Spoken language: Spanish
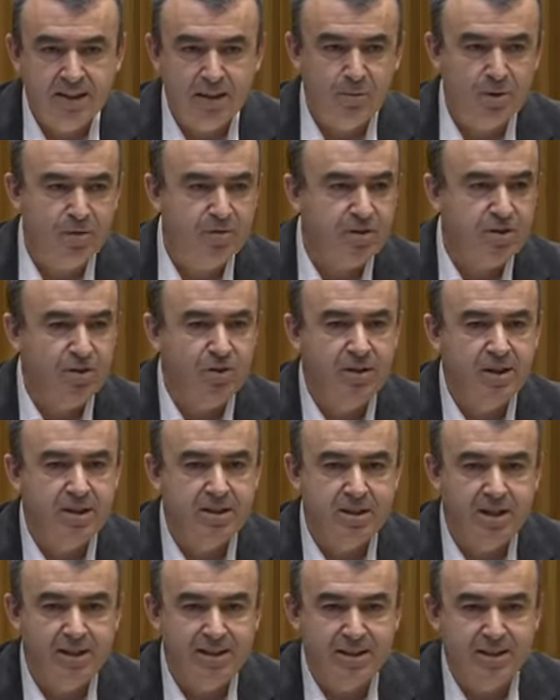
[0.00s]
La profesión de
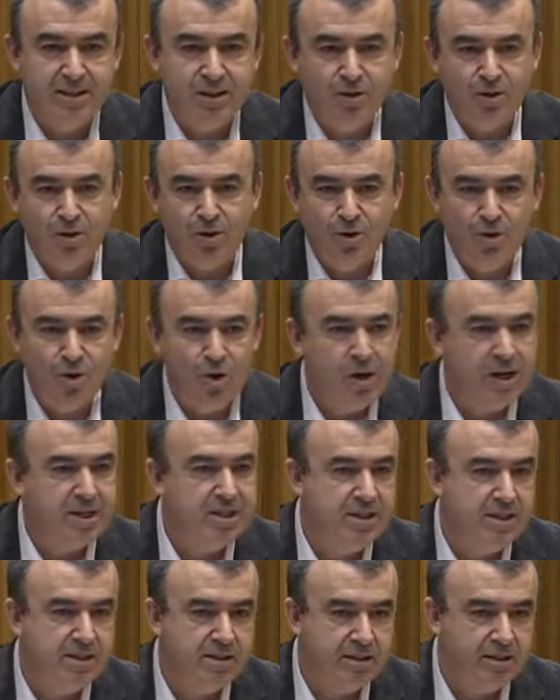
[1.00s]
escritor no
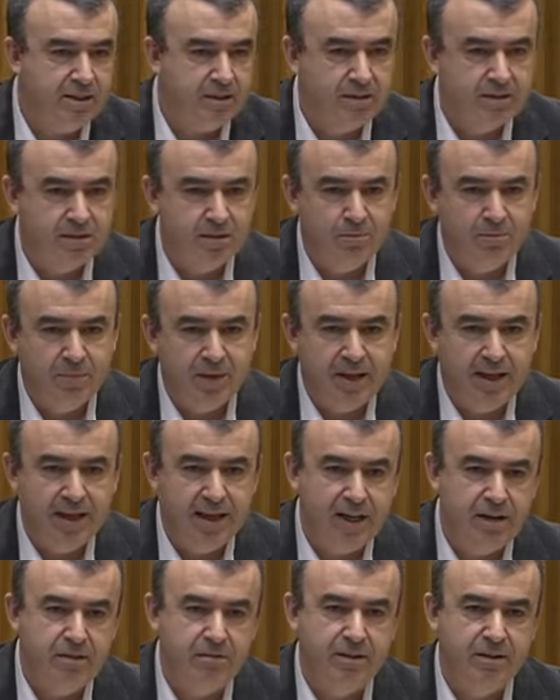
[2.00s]
existe para
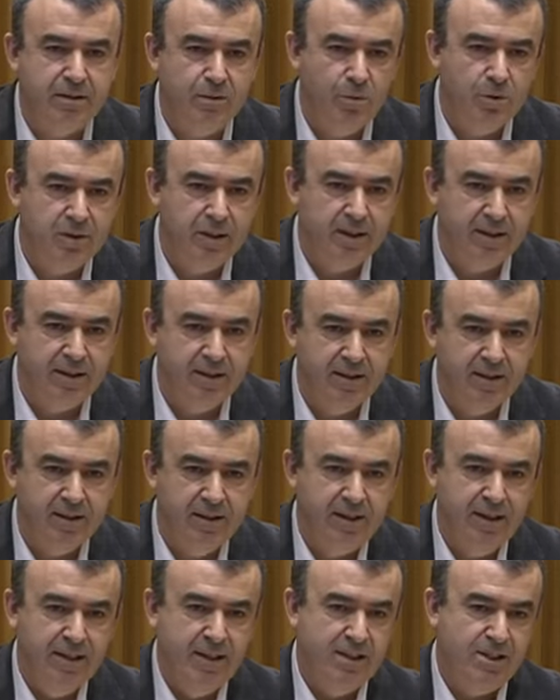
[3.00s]
la jefe tributaria.
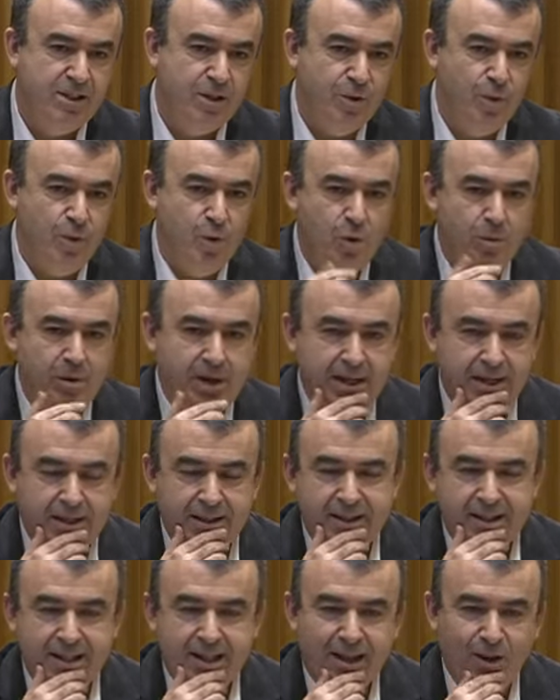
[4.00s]
Si uno
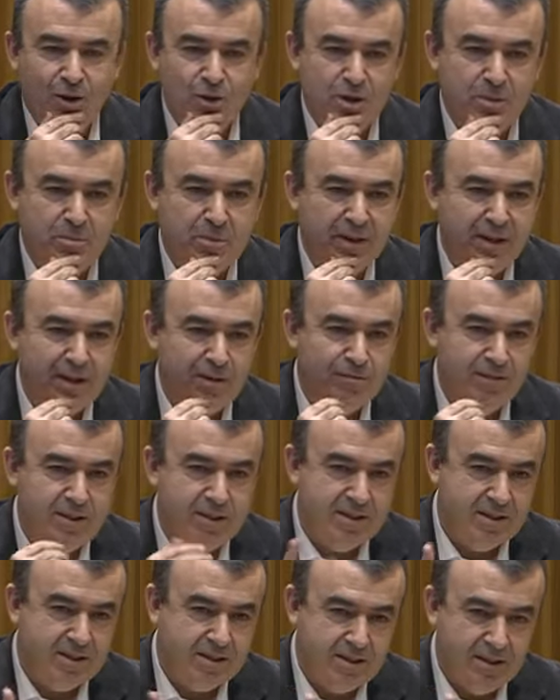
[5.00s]
va a los
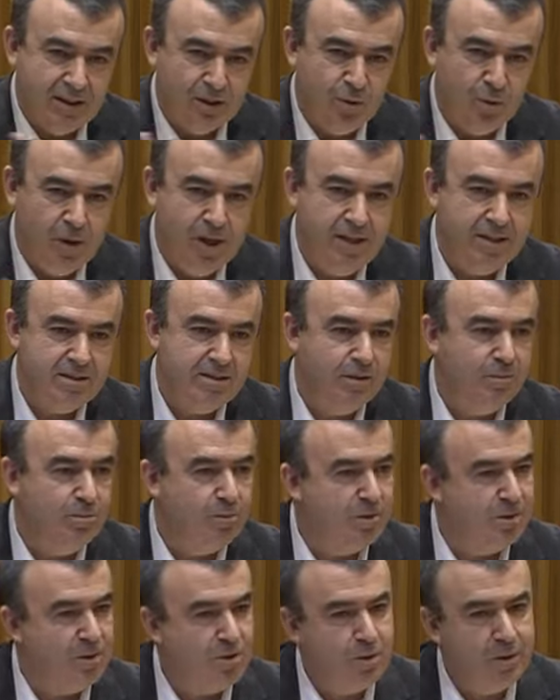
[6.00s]
epígrafes actuales del
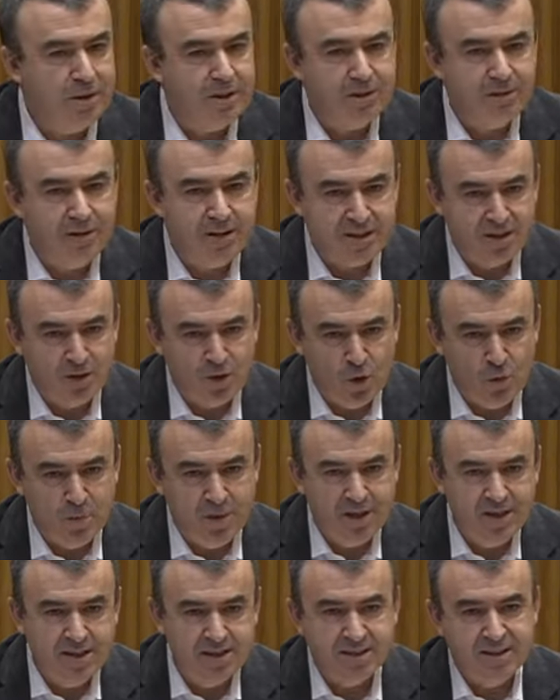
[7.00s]
impuesto sobre actividades
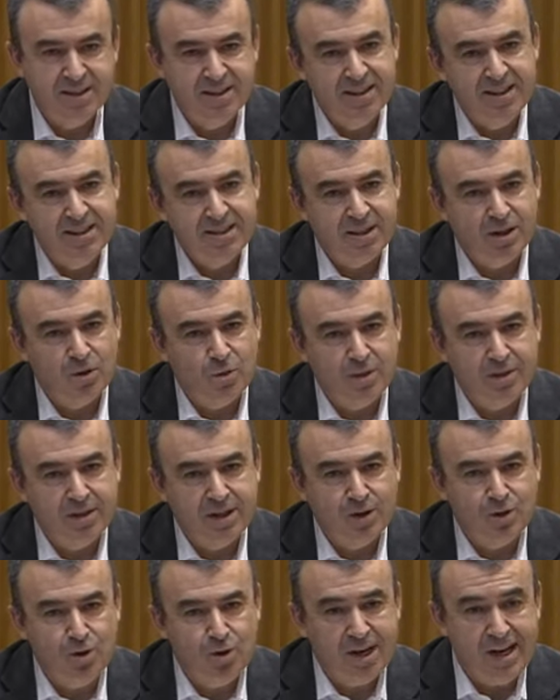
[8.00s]
económicas, se
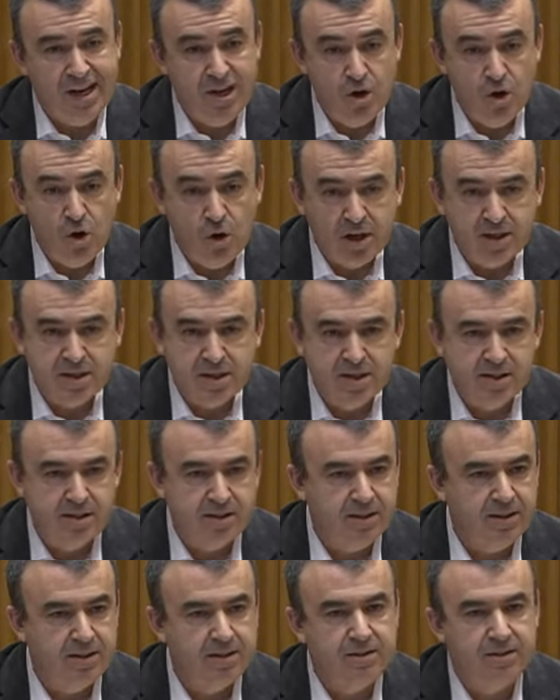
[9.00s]
encuentra con que no
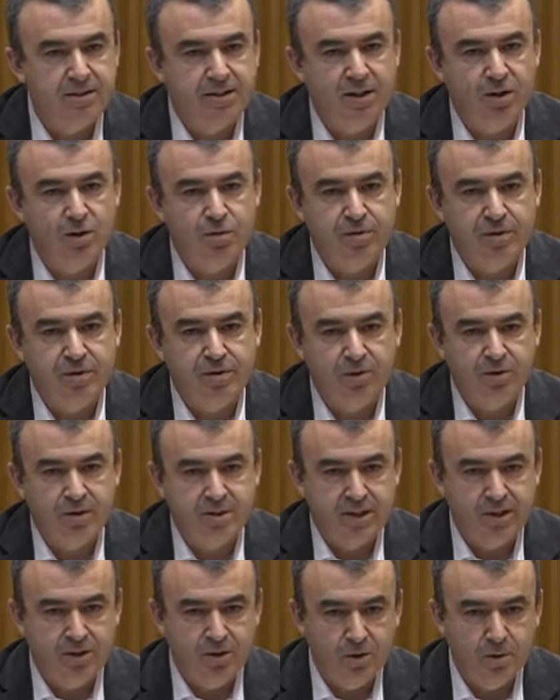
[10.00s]
existe el oficio de
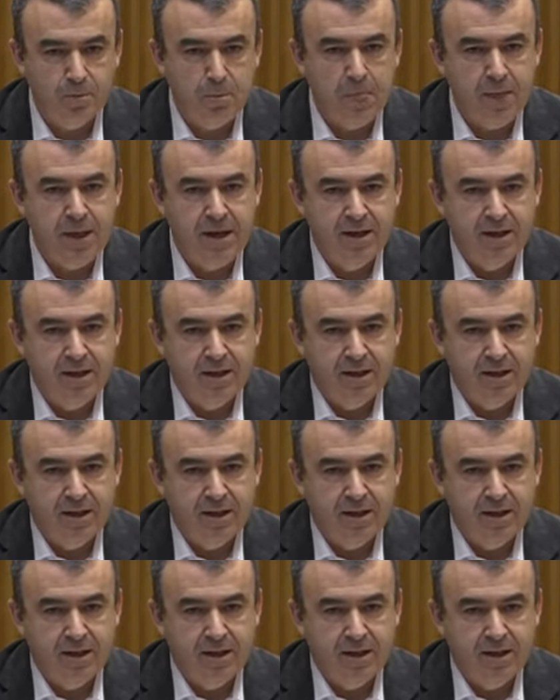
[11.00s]
escritor